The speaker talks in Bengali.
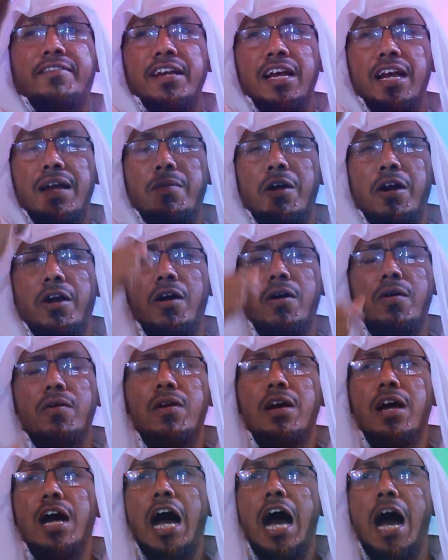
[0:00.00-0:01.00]
চেয়ে বড়
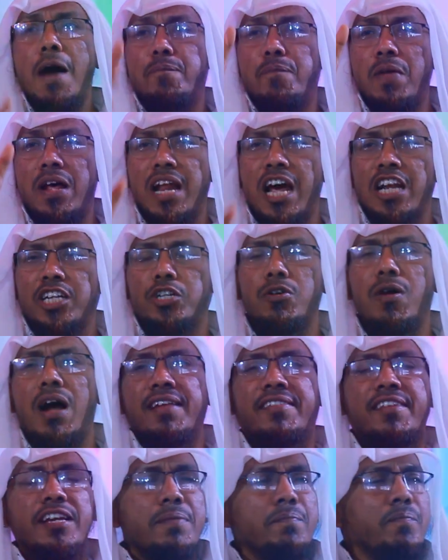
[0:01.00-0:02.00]
আপনার আরশো
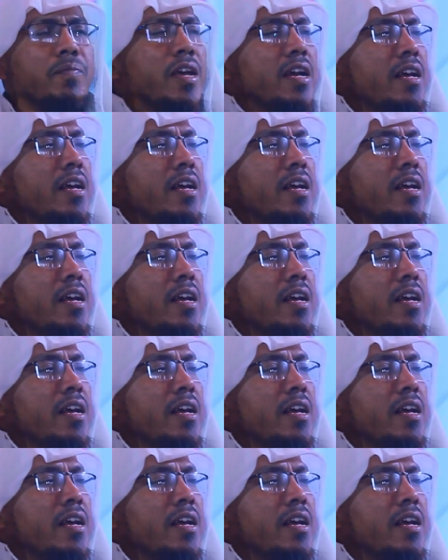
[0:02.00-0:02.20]
আজিম